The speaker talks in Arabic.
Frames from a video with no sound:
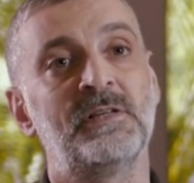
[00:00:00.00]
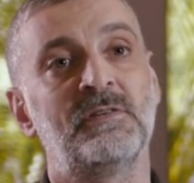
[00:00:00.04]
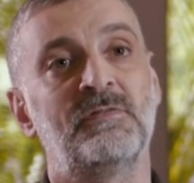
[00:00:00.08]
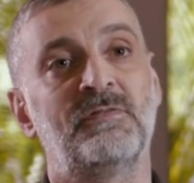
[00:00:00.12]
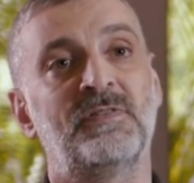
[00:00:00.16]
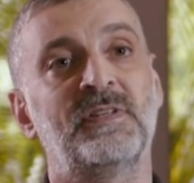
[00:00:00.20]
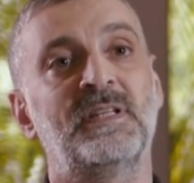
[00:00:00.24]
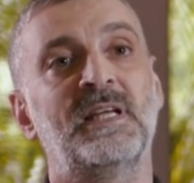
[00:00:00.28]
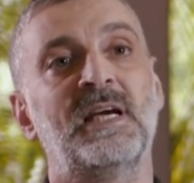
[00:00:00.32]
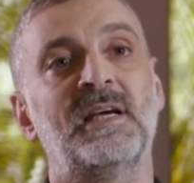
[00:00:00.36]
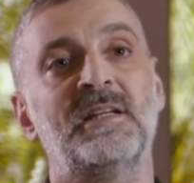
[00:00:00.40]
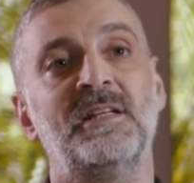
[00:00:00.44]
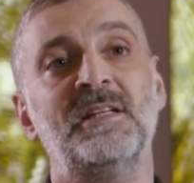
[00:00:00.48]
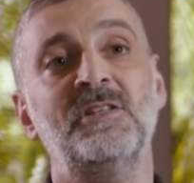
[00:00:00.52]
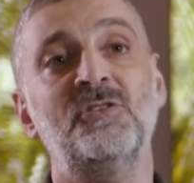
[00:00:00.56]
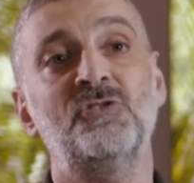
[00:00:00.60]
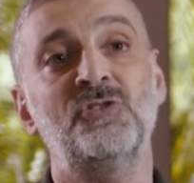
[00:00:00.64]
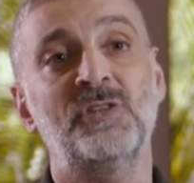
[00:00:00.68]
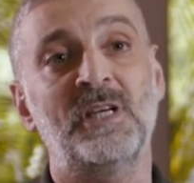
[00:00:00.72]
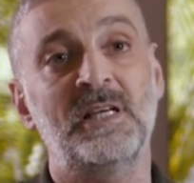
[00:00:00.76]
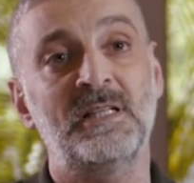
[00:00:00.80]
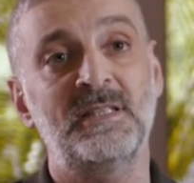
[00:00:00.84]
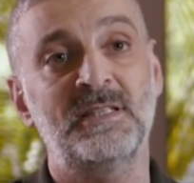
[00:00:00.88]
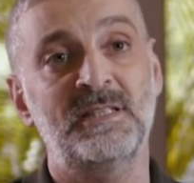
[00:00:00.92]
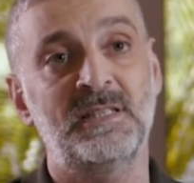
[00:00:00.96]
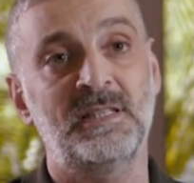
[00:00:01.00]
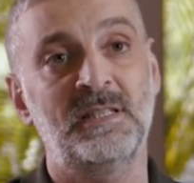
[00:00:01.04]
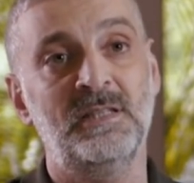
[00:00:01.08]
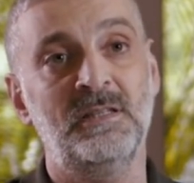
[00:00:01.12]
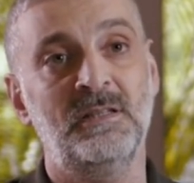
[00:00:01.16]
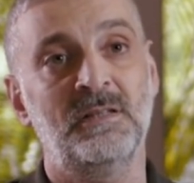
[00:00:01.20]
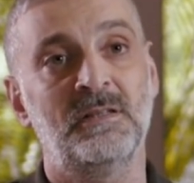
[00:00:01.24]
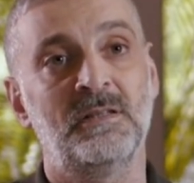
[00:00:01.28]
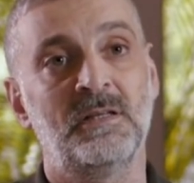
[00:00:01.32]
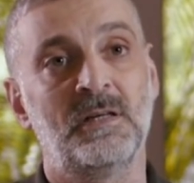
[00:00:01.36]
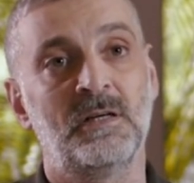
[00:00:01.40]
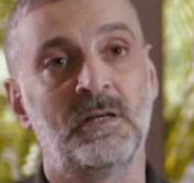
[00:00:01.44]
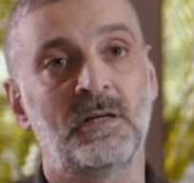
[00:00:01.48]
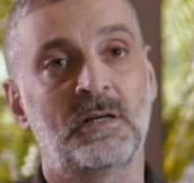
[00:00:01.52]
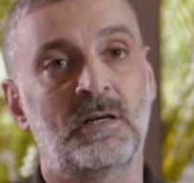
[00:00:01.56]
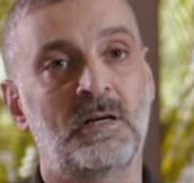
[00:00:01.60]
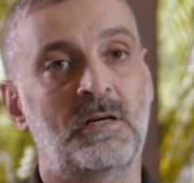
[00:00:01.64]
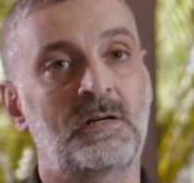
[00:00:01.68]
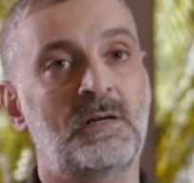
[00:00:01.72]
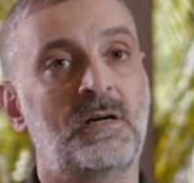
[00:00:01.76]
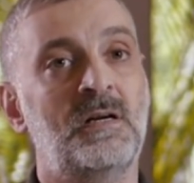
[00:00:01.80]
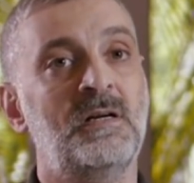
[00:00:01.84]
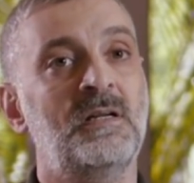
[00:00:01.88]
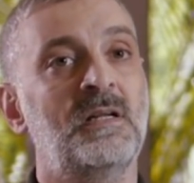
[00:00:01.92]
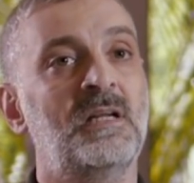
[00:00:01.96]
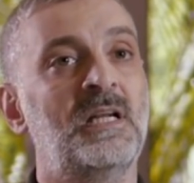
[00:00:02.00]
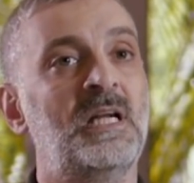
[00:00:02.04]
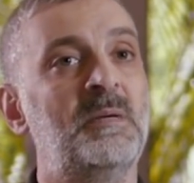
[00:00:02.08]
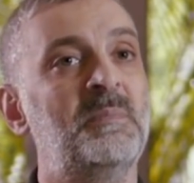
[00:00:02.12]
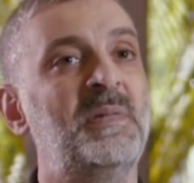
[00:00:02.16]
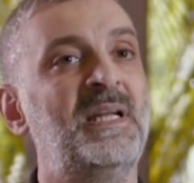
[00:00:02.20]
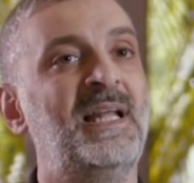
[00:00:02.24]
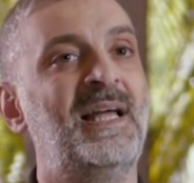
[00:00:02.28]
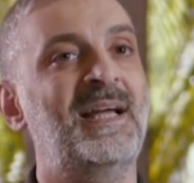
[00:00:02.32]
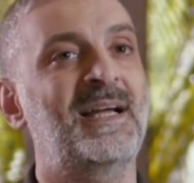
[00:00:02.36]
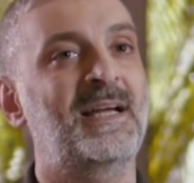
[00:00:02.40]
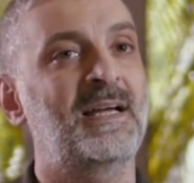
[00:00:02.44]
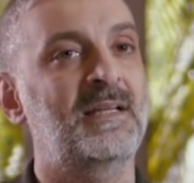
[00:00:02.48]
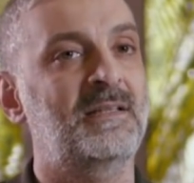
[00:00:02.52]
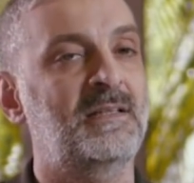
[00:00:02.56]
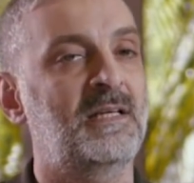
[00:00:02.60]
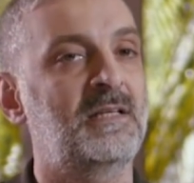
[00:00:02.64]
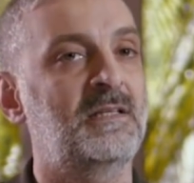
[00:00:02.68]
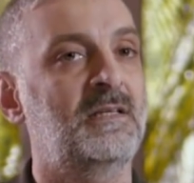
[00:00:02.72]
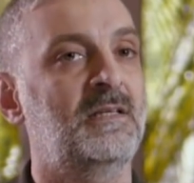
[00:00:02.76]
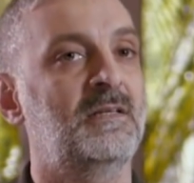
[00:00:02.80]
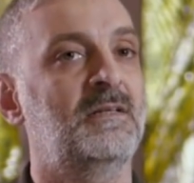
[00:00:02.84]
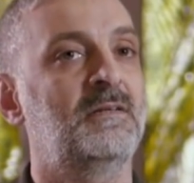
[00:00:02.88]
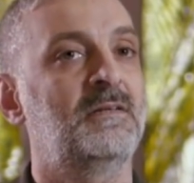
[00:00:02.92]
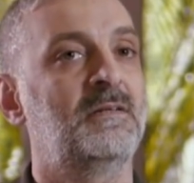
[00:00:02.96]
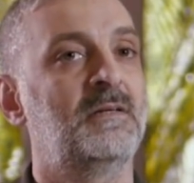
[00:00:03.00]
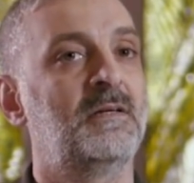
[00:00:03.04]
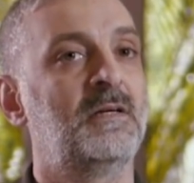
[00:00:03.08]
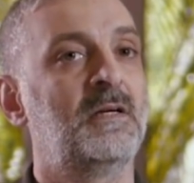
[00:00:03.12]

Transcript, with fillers: في دهانات جي ال سي قررنا نعمل حاجه تانية